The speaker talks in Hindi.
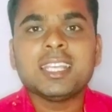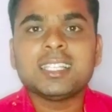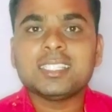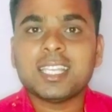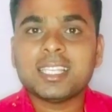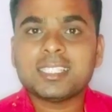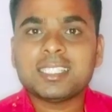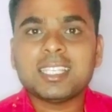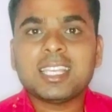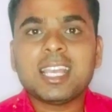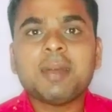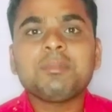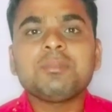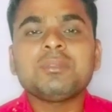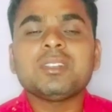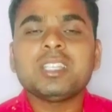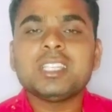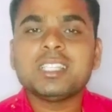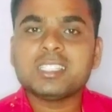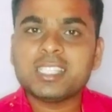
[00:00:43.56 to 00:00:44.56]
जैसे आप
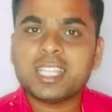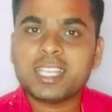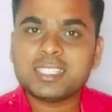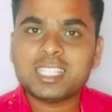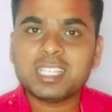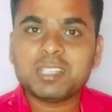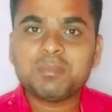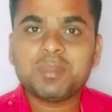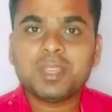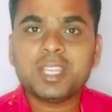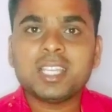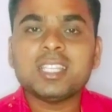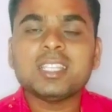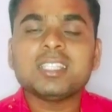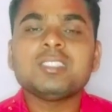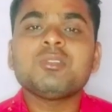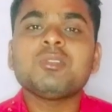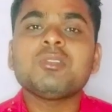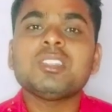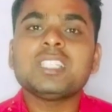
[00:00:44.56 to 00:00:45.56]
स्टेशन पर
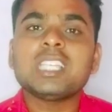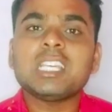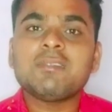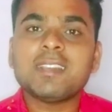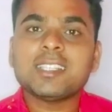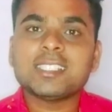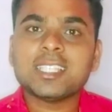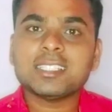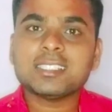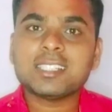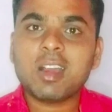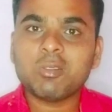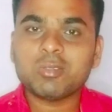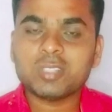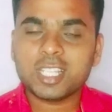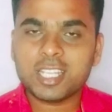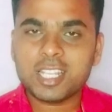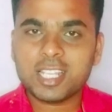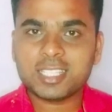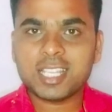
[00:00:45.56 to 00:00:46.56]
जो रिजर्वेशन
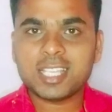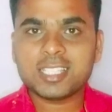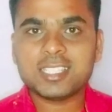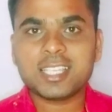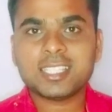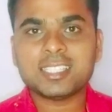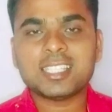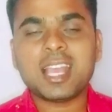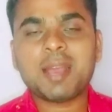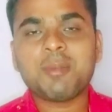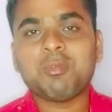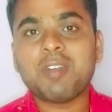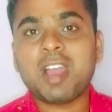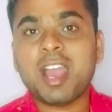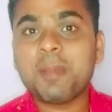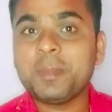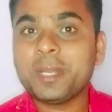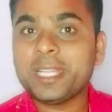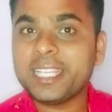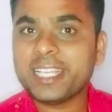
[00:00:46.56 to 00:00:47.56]
काउंटर रहता है जैसे आप
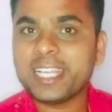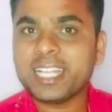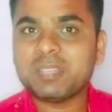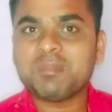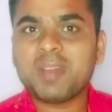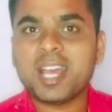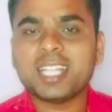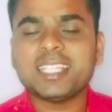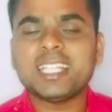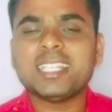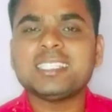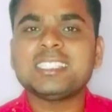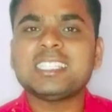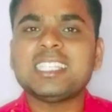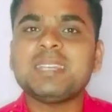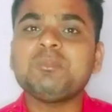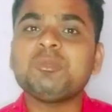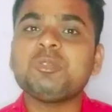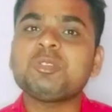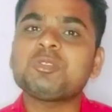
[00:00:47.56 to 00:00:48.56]
वहाँ पर टिकट पाते हैं
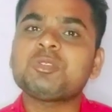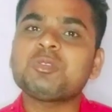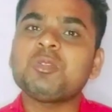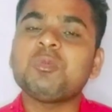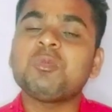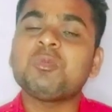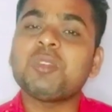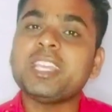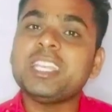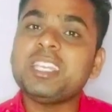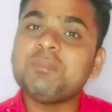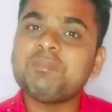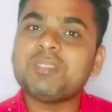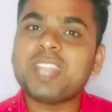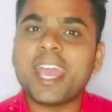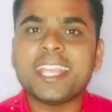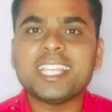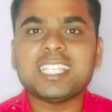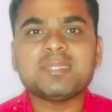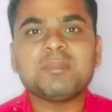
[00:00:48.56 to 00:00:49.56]
सेम दोस्तों वही
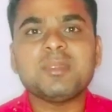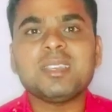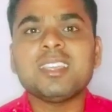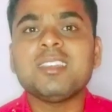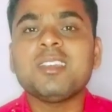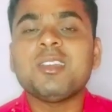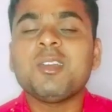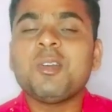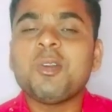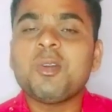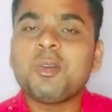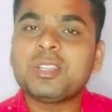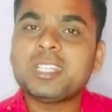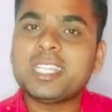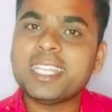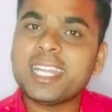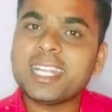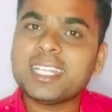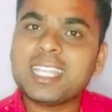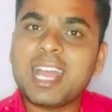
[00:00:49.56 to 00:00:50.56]
प्राइस में
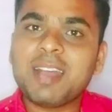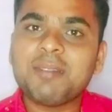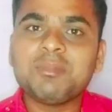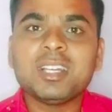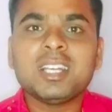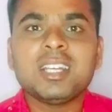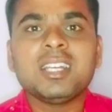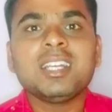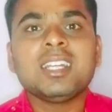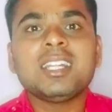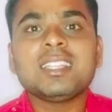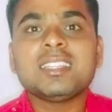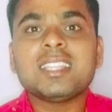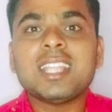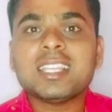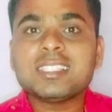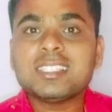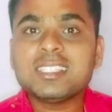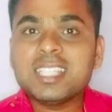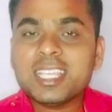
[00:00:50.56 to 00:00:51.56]
टिकट आप
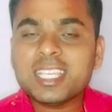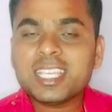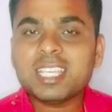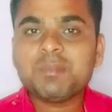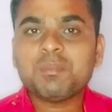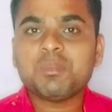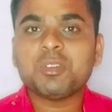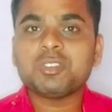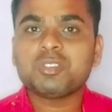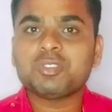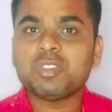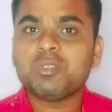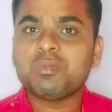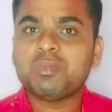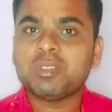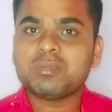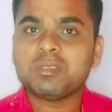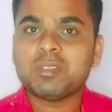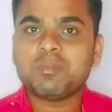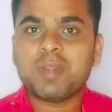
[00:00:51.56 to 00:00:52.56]
नज़दीकी पोस्ट
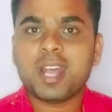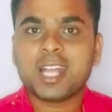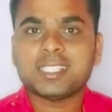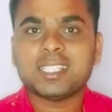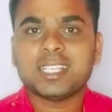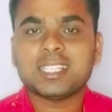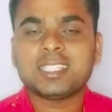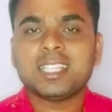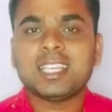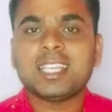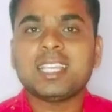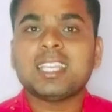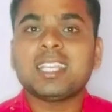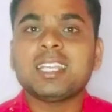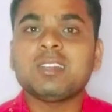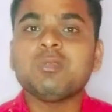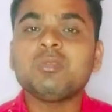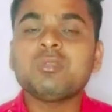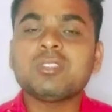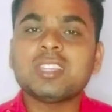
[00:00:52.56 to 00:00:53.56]
ऑफिस में पा सकते हैं
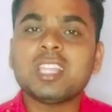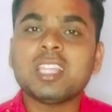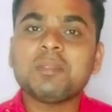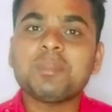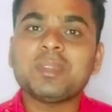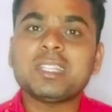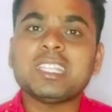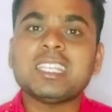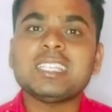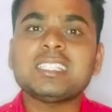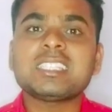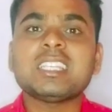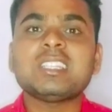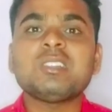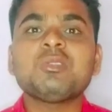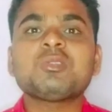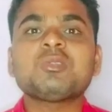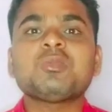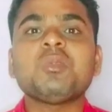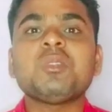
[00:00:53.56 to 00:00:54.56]
उत्तर प्रदेश के
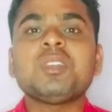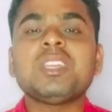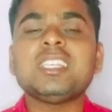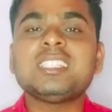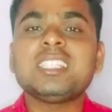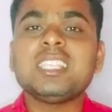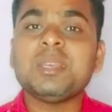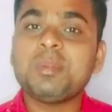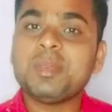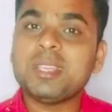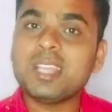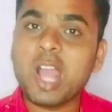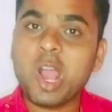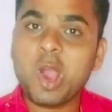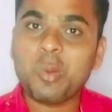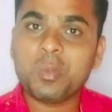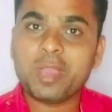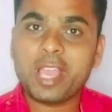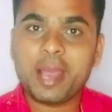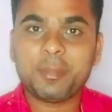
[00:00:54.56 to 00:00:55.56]
दोस्तों किसी भी
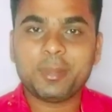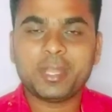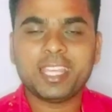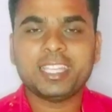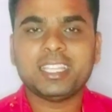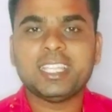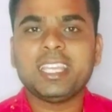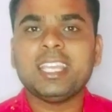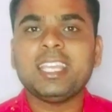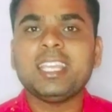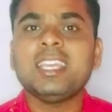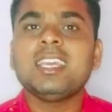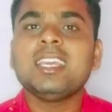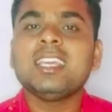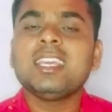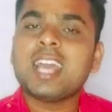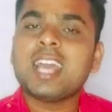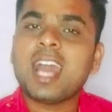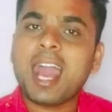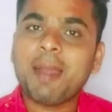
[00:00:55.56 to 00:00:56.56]
गांव में आप रहते हैं
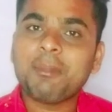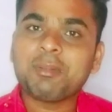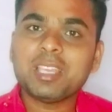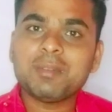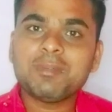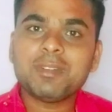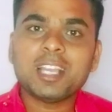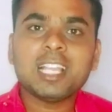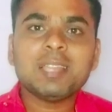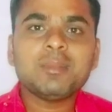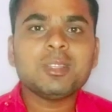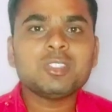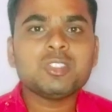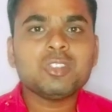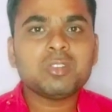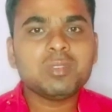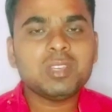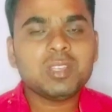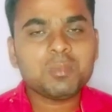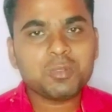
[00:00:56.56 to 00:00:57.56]
आपके बगल में
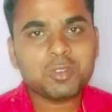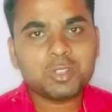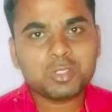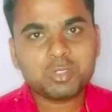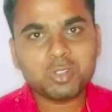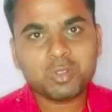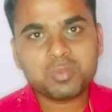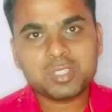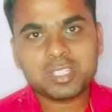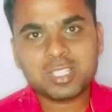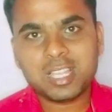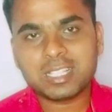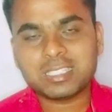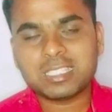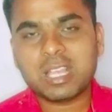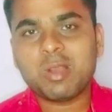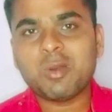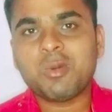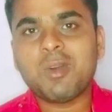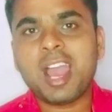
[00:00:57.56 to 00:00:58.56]
जो भी पोस्ट ऑफिस
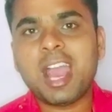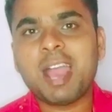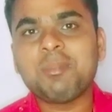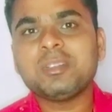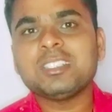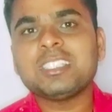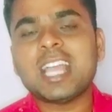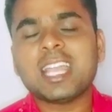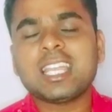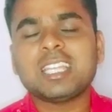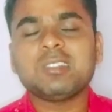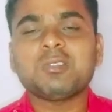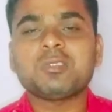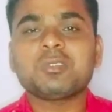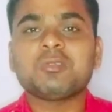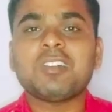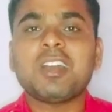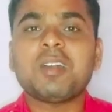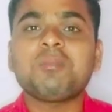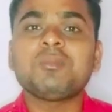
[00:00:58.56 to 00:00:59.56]
लगता हो वहाँ पे जाके
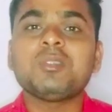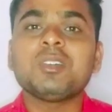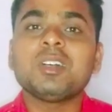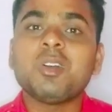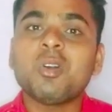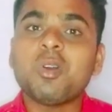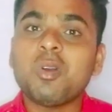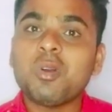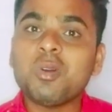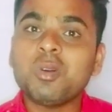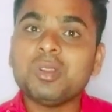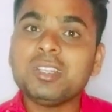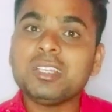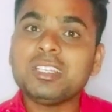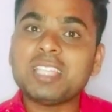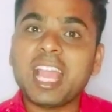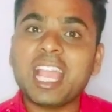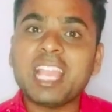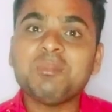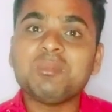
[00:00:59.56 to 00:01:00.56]
दोस्तों आप ऑन
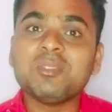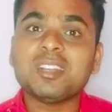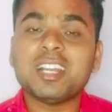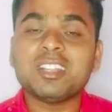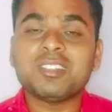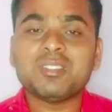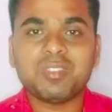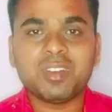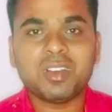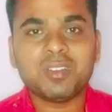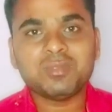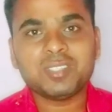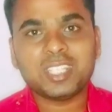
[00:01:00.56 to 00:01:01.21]
टाइम कंफर्म